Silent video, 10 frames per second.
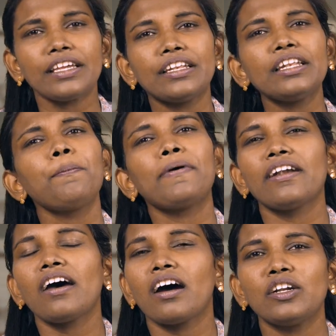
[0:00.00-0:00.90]
என்ன
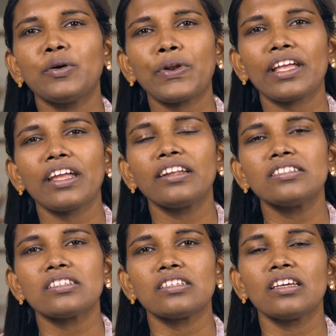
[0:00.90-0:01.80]
பண்ண ஆண்டவரே
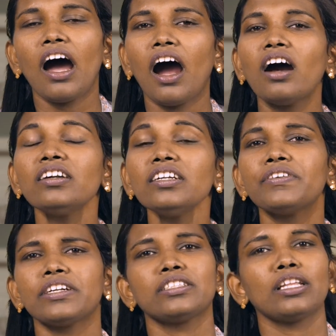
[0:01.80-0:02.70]
என்று
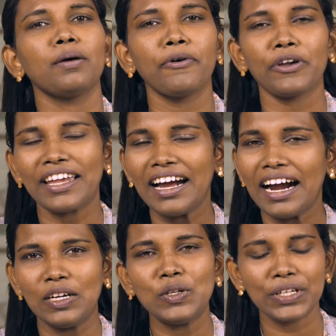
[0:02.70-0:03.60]
ஆண்டவரிடத்துல போய்
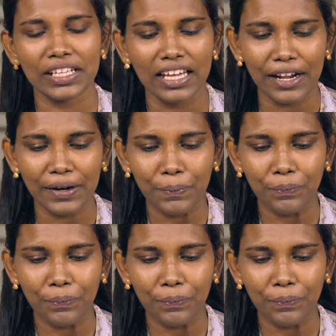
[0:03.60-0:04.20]
அழுகிறார்